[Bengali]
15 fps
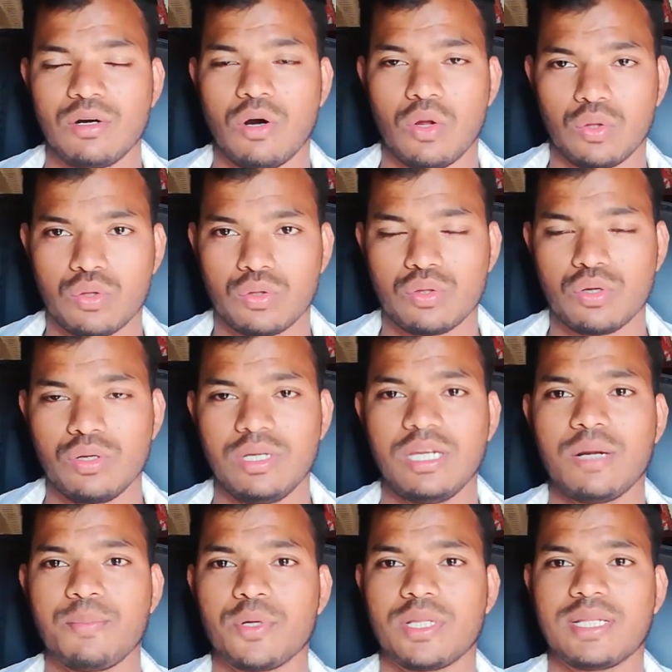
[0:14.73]
অন্তত
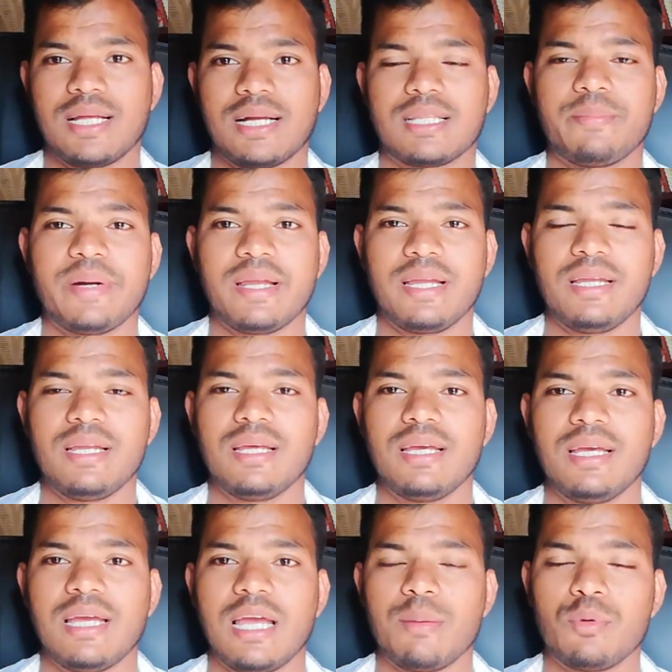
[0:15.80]
নিরাপদে থাকতে পারেন
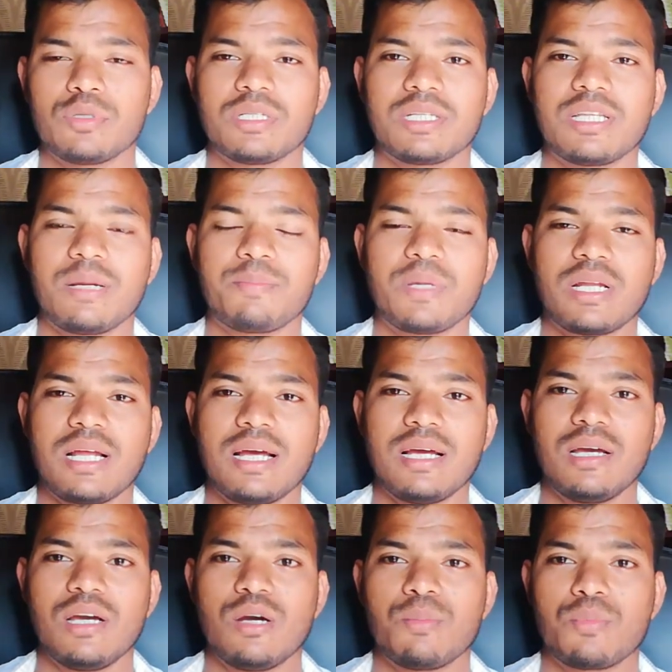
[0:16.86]
এবং যাতে আপনারা
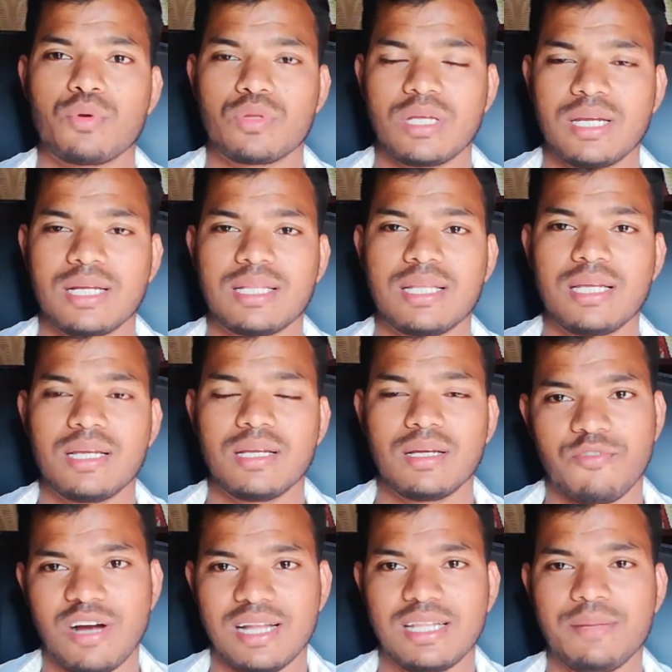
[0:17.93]
প্রতারকদের
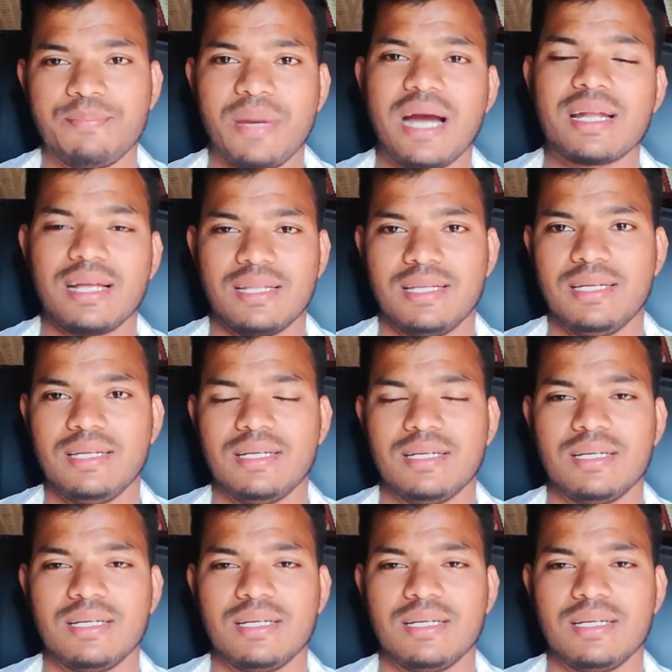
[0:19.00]
ফাঁদে পা না দেন